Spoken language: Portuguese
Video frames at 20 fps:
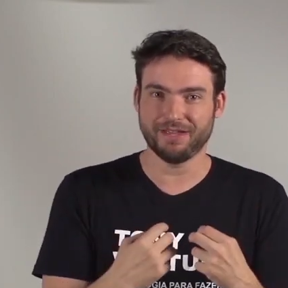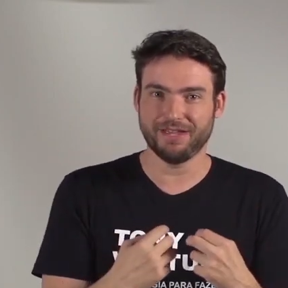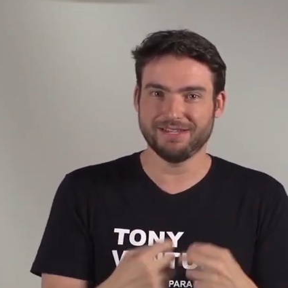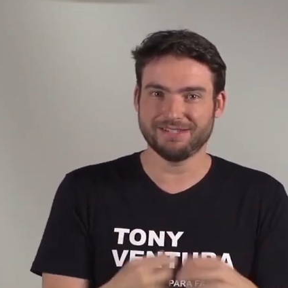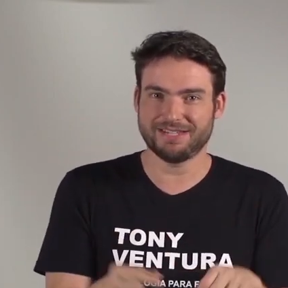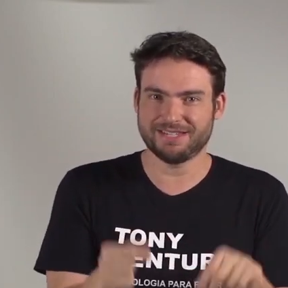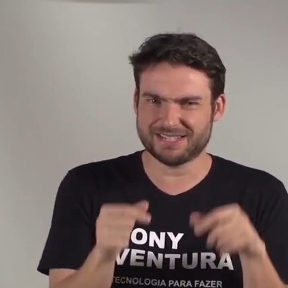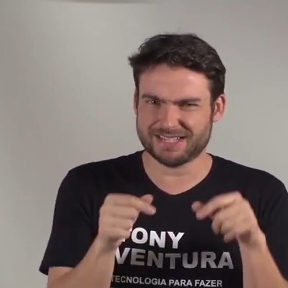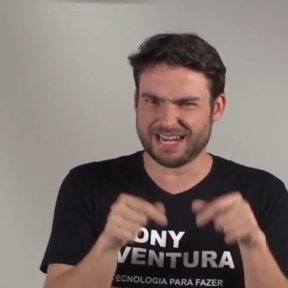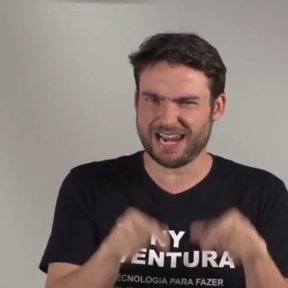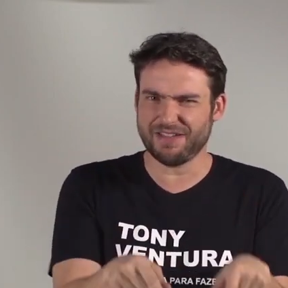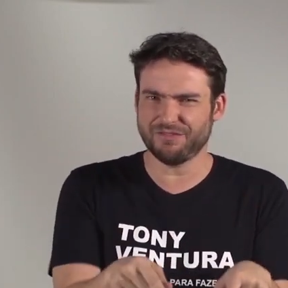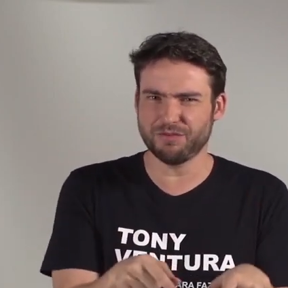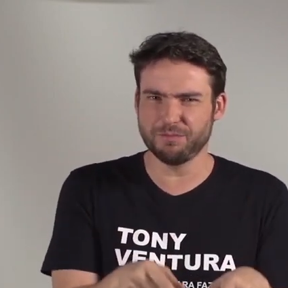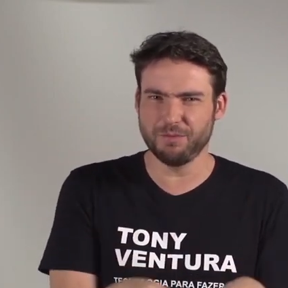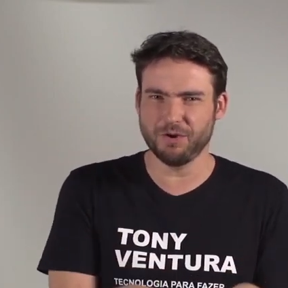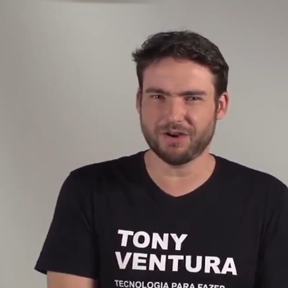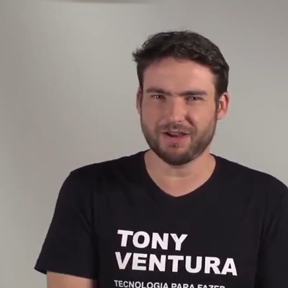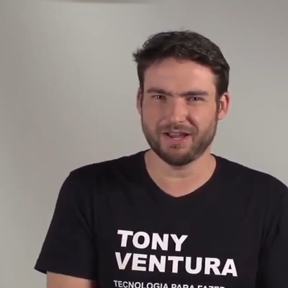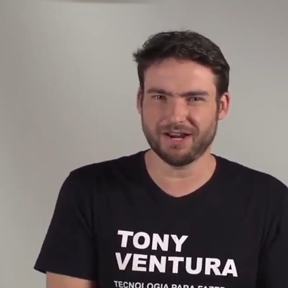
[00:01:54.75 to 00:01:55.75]
se inscreve no
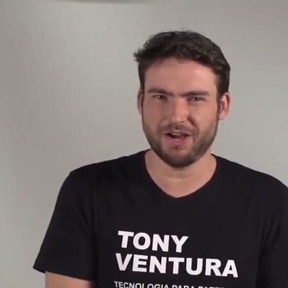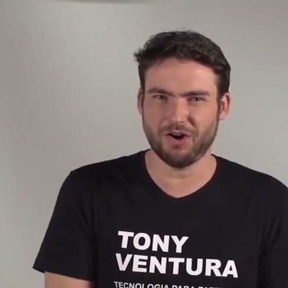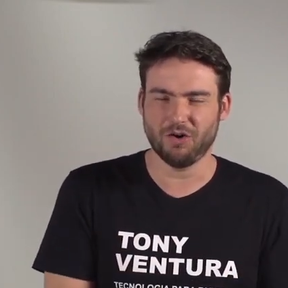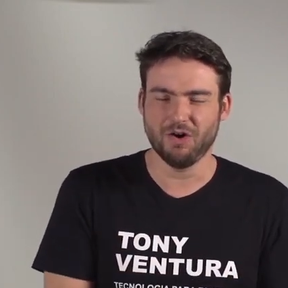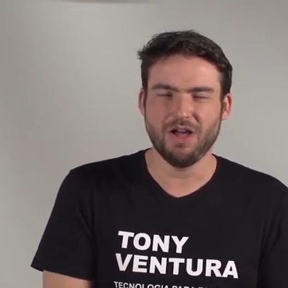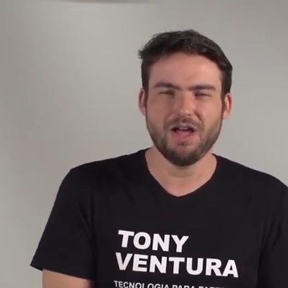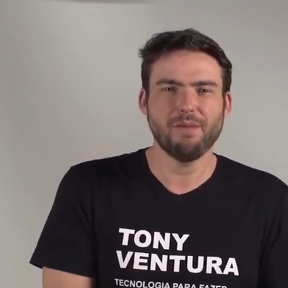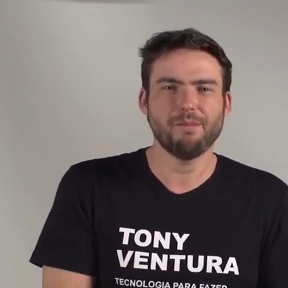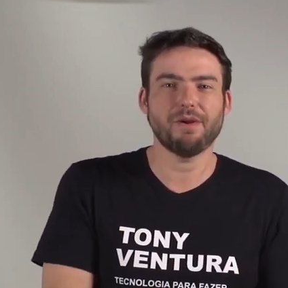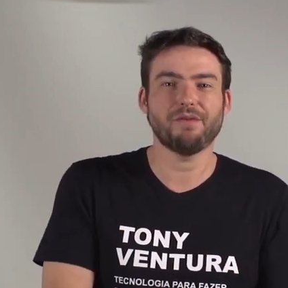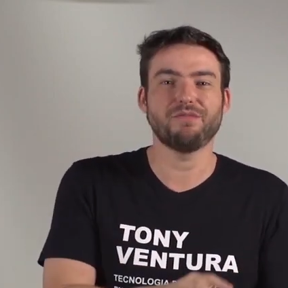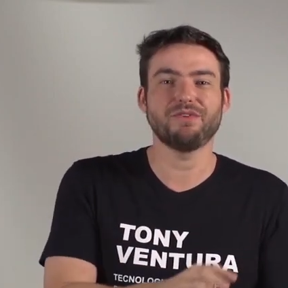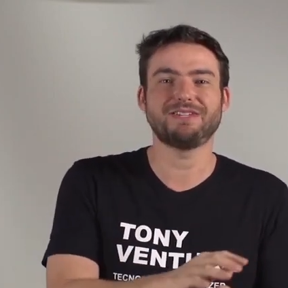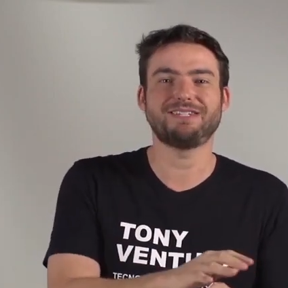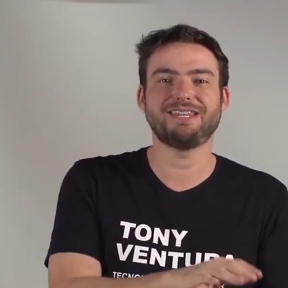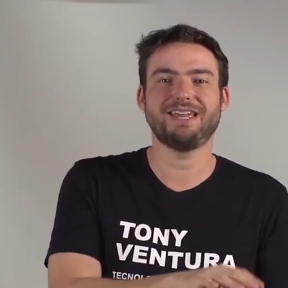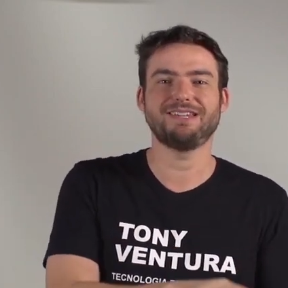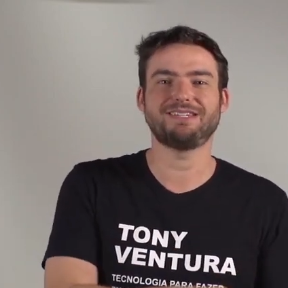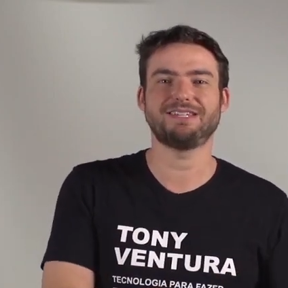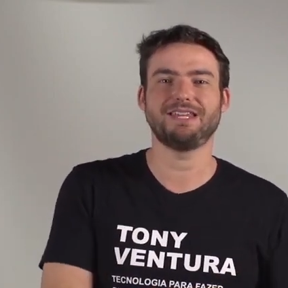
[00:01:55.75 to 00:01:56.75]
meu canal para
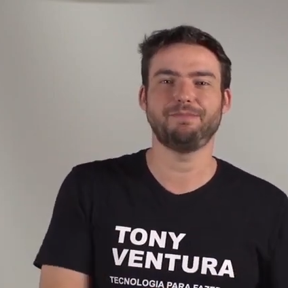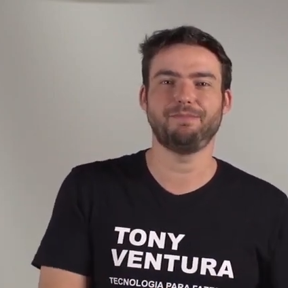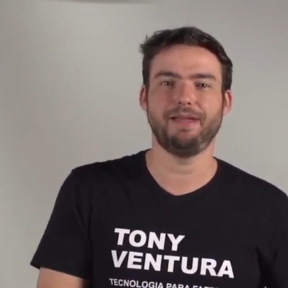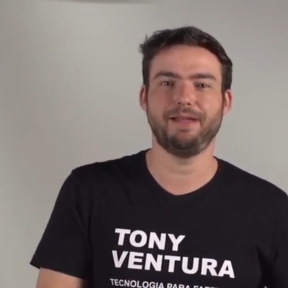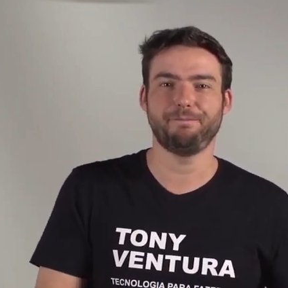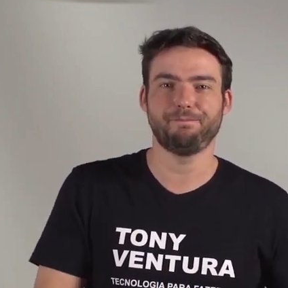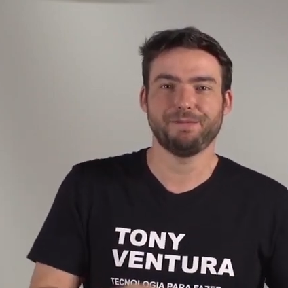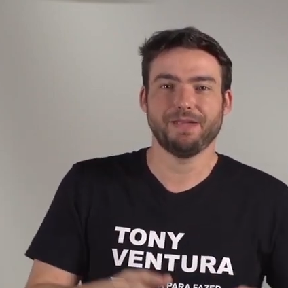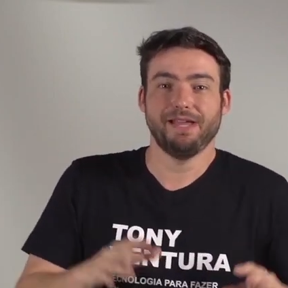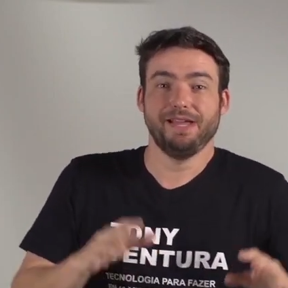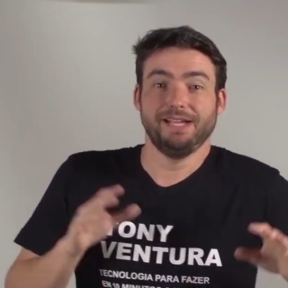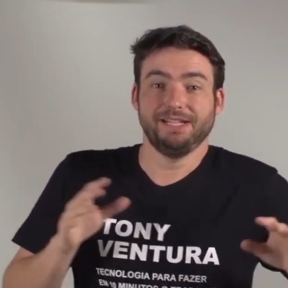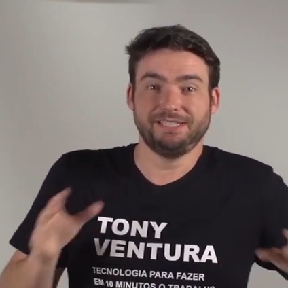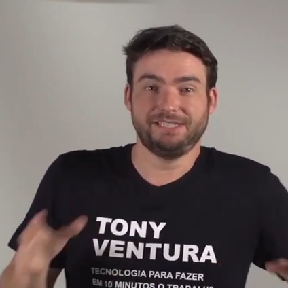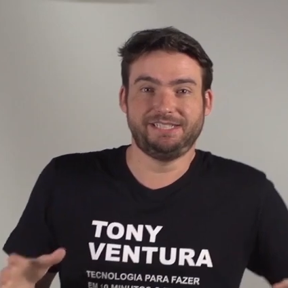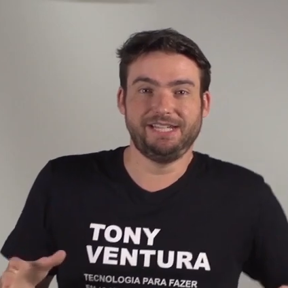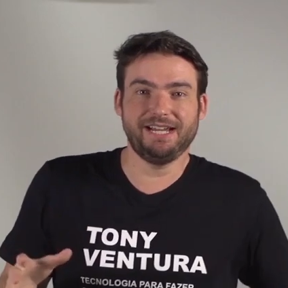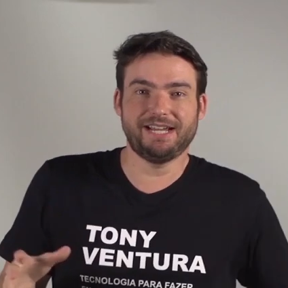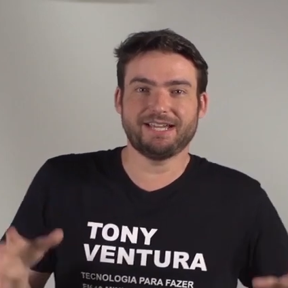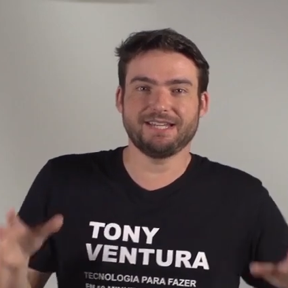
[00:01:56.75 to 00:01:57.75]
você receber
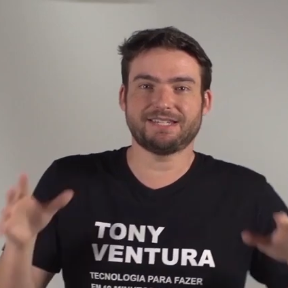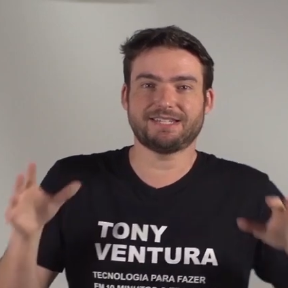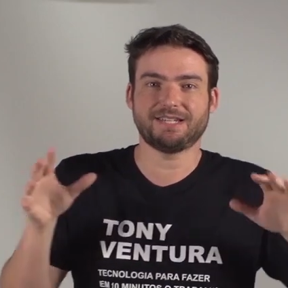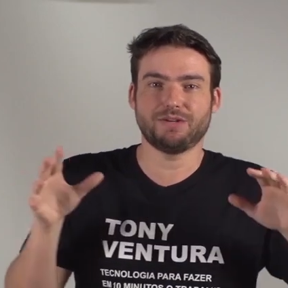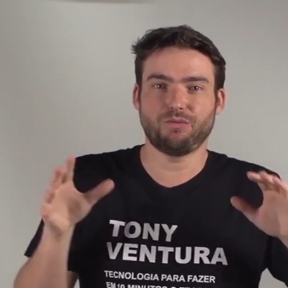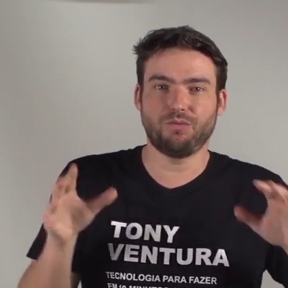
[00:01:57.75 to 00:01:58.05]
dicas,